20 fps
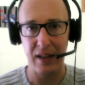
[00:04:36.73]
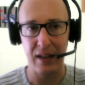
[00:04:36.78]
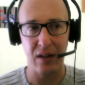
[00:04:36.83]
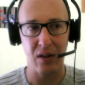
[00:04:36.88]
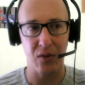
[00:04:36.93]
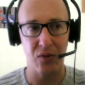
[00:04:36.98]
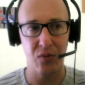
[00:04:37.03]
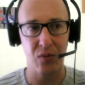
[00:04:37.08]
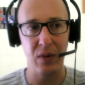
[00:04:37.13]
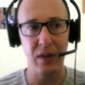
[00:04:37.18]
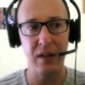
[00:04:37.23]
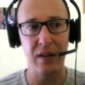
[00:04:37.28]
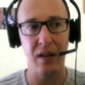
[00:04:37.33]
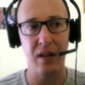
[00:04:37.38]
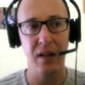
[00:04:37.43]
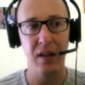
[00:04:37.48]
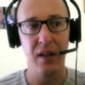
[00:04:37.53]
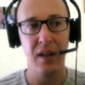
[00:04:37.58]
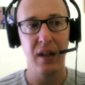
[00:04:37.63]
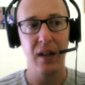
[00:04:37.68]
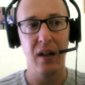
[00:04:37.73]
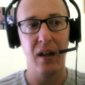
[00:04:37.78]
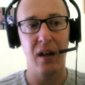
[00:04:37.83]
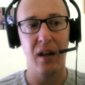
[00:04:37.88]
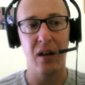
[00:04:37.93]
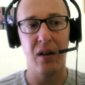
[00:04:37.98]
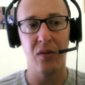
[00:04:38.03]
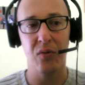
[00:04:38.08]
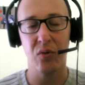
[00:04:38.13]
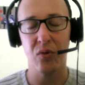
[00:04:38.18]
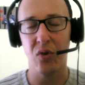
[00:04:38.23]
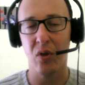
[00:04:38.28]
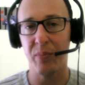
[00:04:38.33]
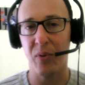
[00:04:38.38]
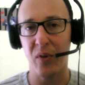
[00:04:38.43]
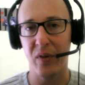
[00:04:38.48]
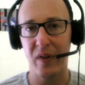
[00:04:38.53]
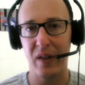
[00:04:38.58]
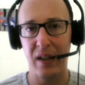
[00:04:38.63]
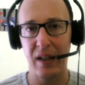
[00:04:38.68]
Et ensuite, euh, notre
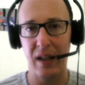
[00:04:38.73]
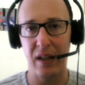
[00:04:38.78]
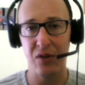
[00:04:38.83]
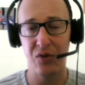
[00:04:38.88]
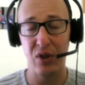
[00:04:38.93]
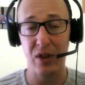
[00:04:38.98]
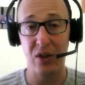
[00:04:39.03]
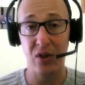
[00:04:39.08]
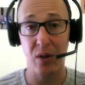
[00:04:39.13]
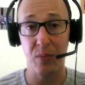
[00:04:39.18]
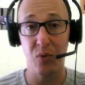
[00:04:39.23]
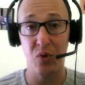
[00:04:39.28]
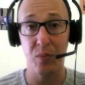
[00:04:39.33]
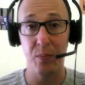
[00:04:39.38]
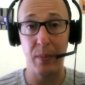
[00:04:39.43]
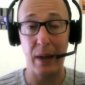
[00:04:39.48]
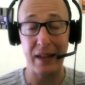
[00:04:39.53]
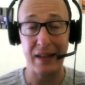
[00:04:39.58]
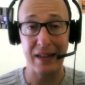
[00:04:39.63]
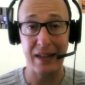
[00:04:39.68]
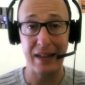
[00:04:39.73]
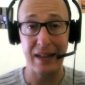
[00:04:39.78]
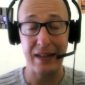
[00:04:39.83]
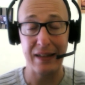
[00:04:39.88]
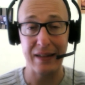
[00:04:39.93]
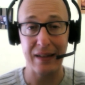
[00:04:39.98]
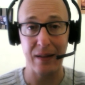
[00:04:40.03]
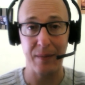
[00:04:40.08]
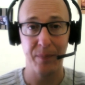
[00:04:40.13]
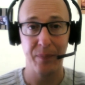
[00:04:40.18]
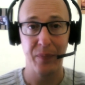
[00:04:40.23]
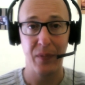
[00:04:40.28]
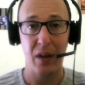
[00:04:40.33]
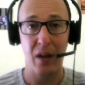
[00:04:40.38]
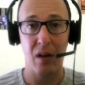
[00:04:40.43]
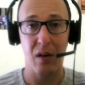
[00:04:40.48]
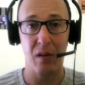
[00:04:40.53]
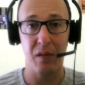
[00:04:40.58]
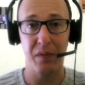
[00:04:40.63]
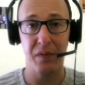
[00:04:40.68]
pensée agit comme une matrice
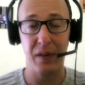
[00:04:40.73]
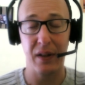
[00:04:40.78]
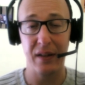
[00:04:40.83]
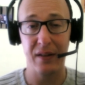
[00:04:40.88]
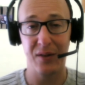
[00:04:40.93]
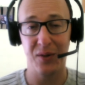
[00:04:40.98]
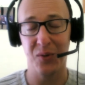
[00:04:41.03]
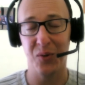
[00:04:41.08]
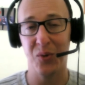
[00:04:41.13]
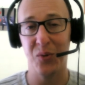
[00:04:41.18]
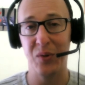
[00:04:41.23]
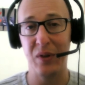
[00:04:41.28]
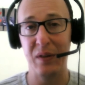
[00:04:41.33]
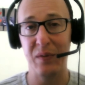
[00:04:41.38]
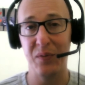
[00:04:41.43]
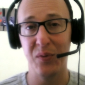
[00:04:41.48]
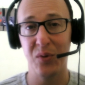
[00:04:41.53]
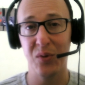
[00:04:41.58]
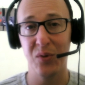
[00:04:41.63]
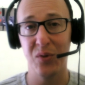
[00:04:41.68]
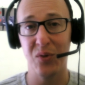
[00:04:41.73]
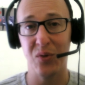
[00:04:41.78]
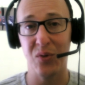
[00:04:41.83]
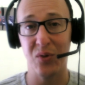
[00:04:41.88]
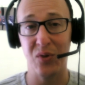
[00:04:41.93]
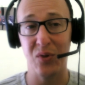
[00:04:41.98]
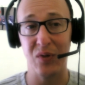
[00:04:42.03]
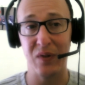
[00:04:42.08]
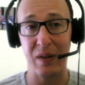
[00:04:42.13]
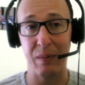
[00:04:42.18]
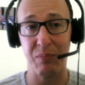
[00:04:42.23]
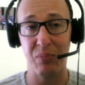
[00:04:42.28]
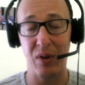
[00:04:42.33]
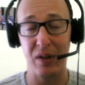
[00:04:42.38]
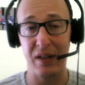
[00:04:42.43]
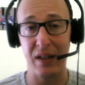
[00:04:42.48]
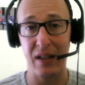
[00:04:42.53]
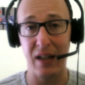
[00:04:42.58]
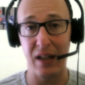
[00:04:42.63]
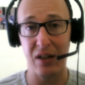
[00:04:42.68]
en fait au niveau de, de ces
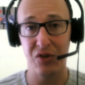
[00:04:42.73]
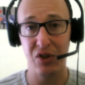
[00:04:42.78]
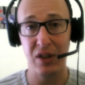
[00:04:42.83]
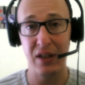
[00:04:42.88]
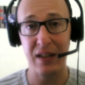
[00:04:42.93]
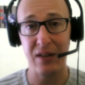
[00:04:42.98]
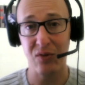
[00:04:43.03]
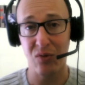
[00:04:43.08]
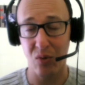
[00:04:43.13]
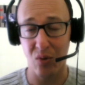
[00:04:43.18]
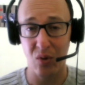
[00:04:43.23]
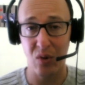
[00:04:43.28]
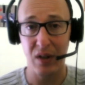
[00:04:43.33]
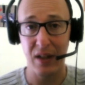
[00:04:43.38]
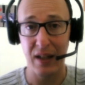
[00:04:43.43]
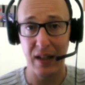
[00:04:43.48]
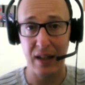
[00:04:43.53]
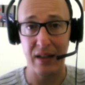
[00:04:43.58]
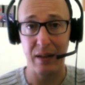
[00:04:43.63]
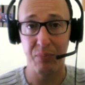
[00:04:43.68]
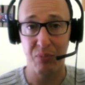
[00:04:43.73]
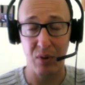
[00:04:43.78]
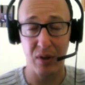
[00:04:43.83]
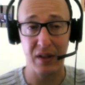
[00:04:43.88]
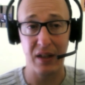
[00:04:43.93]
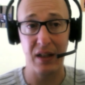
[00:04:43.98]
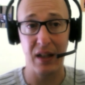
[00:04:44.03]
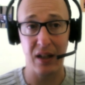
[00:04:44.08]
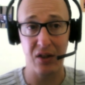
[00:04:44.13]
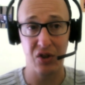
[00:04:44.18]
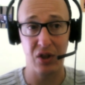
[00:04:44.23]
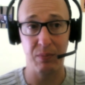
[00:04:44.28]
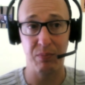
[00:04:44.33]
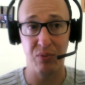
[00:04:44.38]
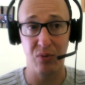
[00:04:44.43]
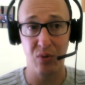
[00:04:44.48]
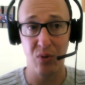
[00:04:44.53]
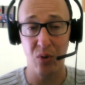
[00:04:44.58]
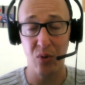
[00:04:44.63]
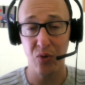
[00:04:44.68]
points d'énergie qui sont reliés à des points d'énergie
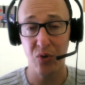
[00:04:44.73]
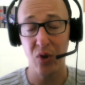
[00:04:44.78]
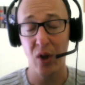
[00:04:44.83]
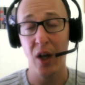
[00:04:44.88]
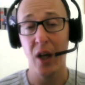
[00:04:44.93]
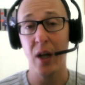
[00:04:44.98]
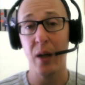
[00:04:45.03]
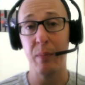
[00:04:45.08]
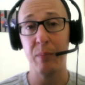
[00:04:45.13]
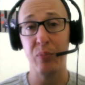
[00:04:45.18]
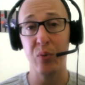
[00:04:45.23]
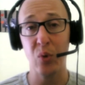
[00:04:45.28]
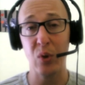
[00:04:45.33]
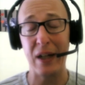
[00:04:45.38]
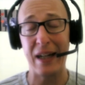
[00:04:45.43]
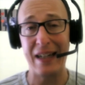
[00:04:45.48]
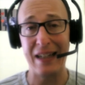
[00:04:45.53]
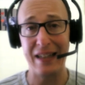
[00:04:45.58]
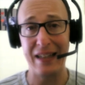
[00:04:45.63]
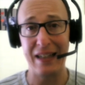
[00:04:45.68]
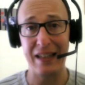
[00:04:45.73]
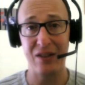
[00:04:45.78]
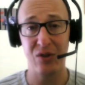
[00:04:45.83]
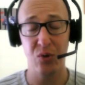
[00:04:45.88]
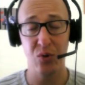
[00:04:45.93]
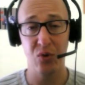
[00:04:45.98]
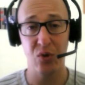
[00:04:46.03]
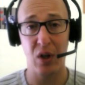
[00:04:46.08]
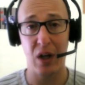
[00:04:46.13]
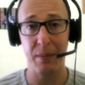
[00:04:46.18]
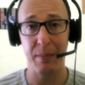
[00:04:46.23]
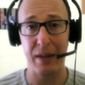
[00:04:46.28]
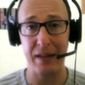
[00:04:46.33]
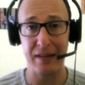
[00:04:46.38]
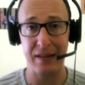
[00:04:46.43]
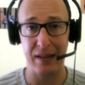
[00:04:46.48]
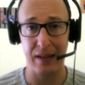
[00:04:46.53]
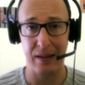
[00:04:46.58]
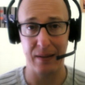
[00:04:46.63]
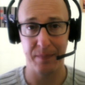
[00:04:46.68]
plus grosses pour créer des choses dans la
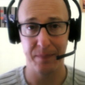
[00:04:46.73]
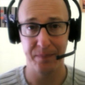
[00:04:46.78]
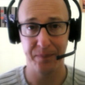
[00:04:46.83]
matière.